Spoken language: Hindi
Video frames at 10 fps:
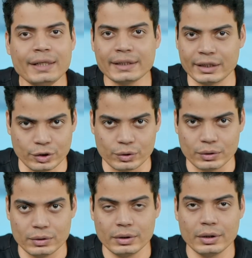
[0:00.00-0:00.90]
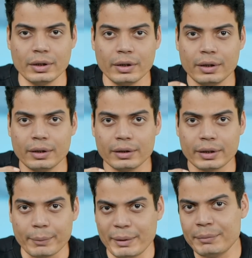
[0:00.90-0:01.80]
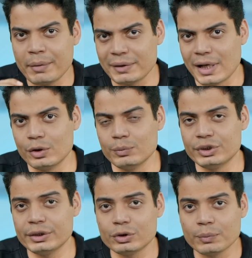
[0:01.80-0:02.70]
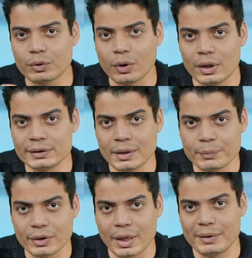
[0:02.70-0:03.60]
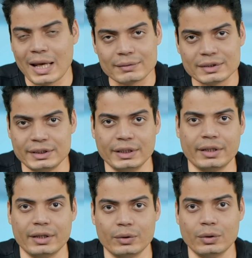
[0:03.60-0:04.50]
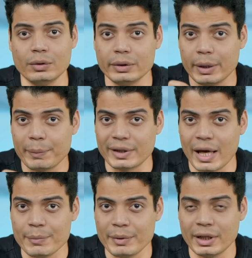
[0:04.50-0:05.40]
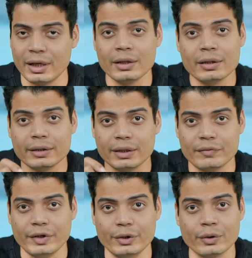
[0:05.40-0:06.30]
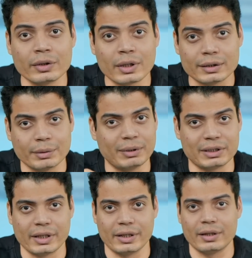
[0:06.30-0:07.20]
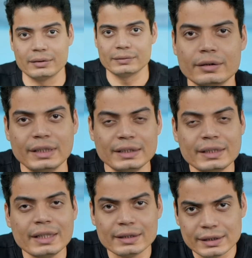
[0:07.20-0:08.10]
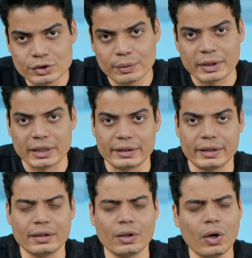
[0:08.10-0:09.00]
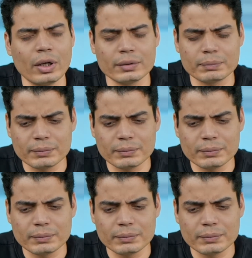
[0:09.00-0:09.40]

एक सेकेंड रुको कमेंट में बता दो मुझे कि तुम कौन सा प्रोग्रामिंग लैंग्वेज सीख रहे हो ये बताए बिना ये वीडियो खत्म मत करना तीसरी गलती जो हम करते हैं और